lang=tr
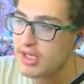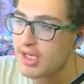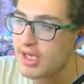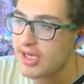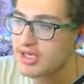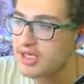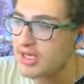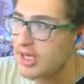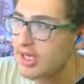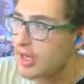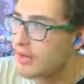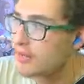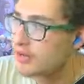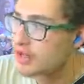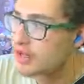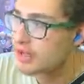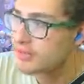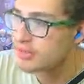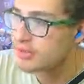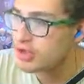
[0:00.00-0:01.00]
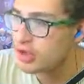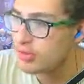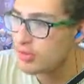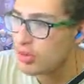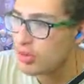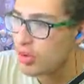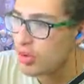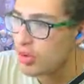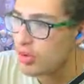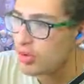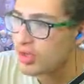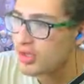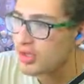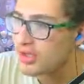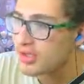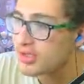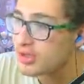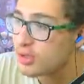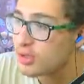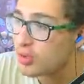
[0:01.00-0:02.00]
Gerçekten yapacak bir şeyim yok o konuda.
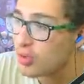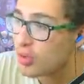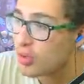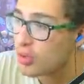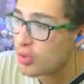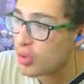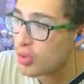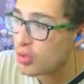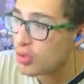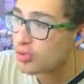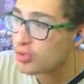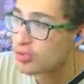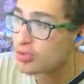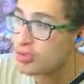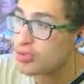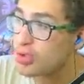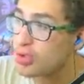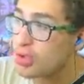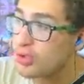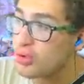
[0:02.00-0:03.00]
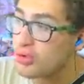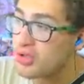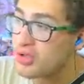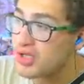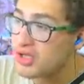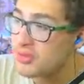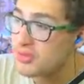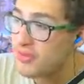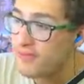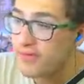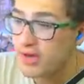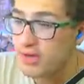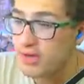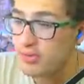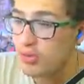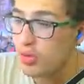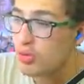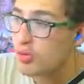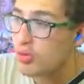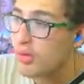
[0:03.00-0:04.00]
Nasıl görüyorsunuz şu an oyunu hiçbir
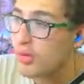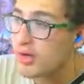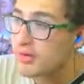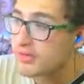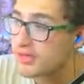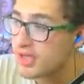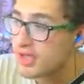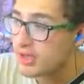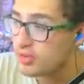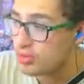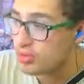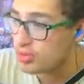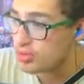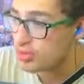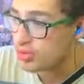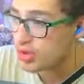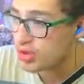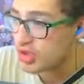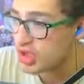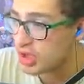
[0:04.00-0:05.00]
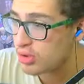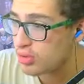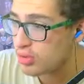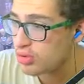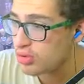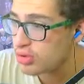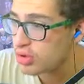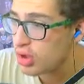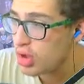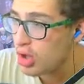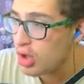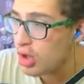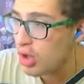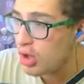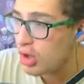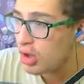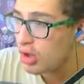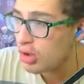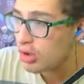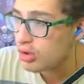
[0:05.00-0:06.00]
fikrim yok. Umarım sağ düzgünce çekiyordur.
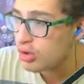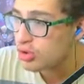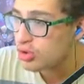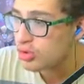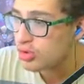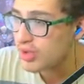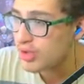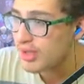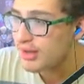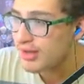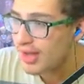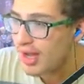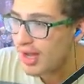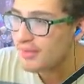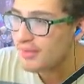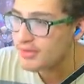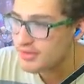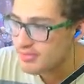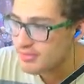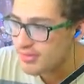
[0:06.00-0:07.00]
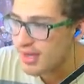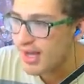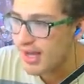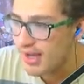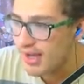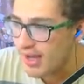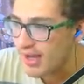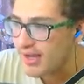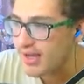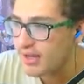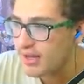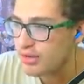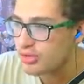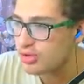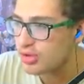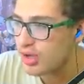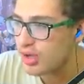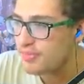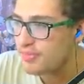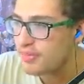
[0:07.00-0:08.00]
Şuradan abicim ah, helal
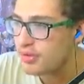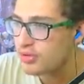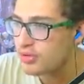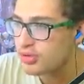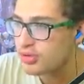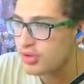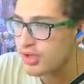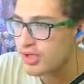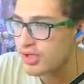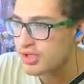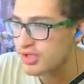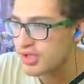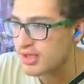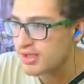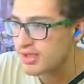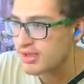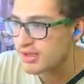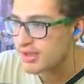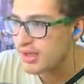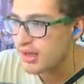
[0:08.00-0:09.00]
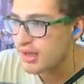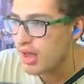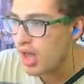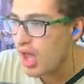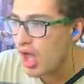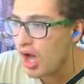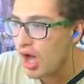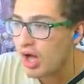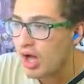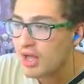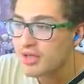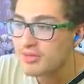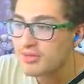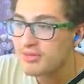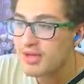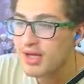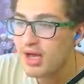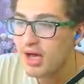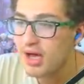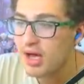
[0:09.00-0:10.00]
olsun kapıyı düzgün açtı en azından.
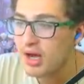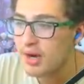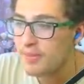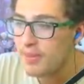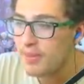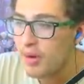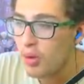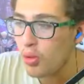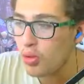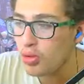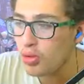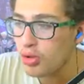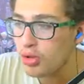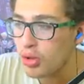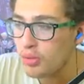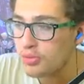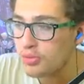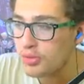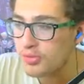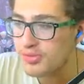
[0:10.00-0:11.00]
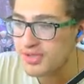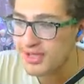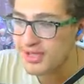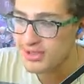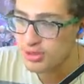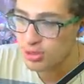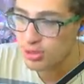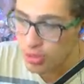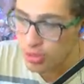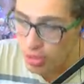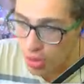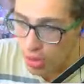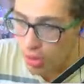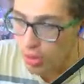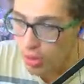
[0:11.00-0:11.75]
Altındaki araba oyunun optimizasyonu yok.